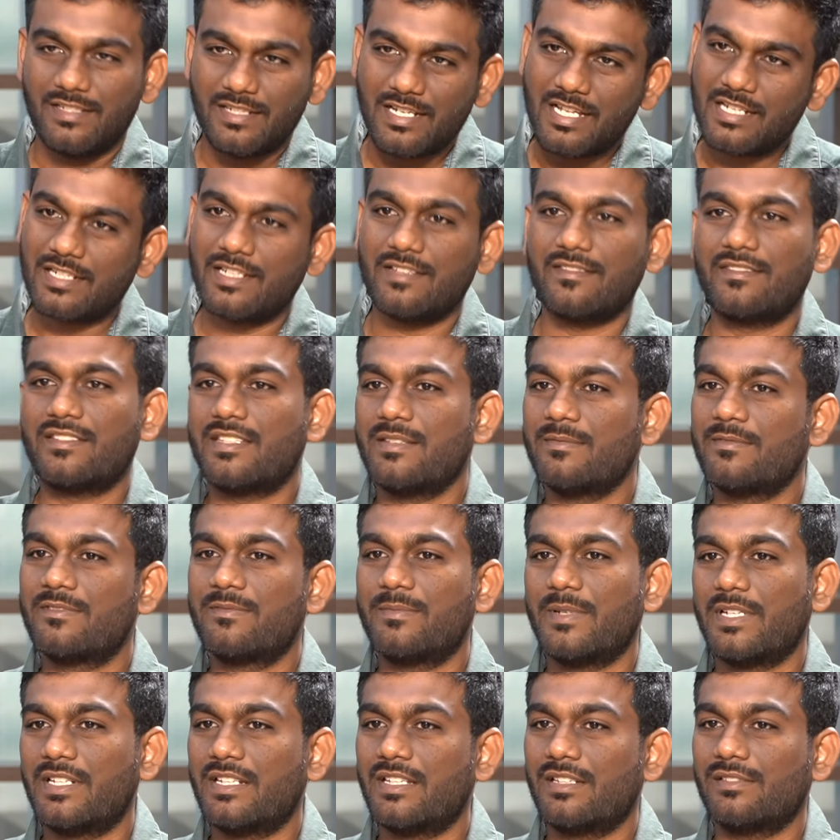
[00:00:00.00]
నాలుగైదు స్కీమ్స్
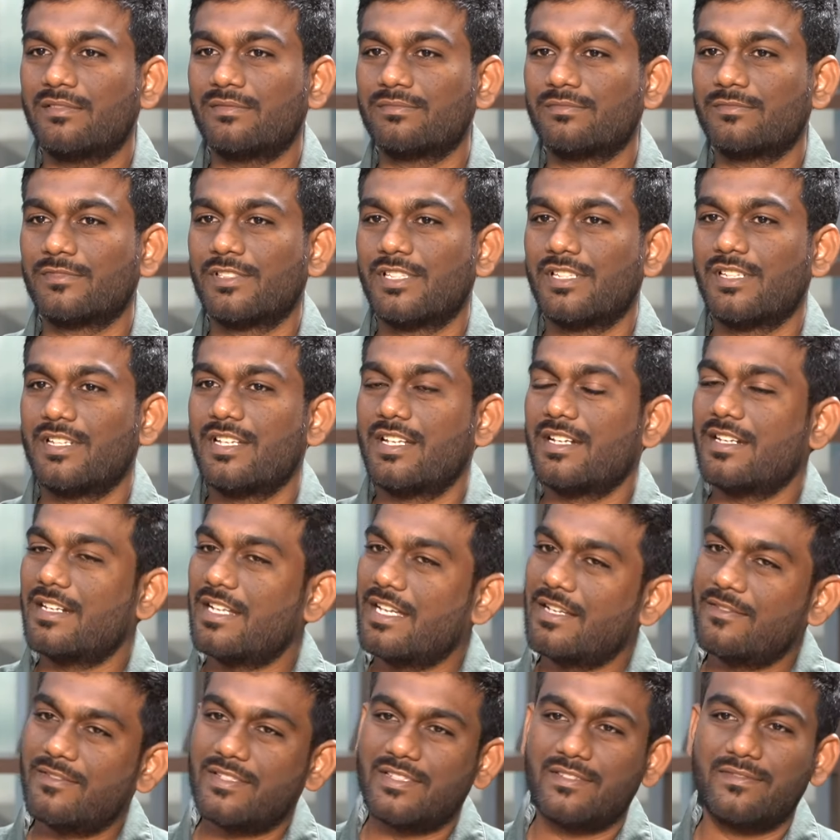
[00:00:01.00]
పెట్టారు డైవర్సిఫై
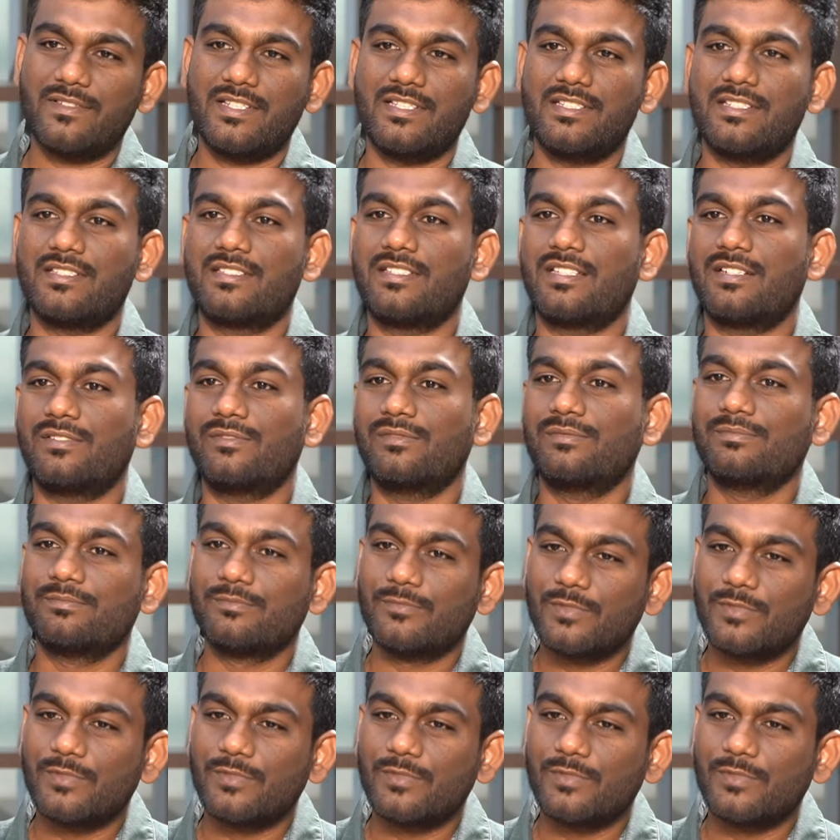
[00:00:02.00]
డైవర్సిఫై చేశారు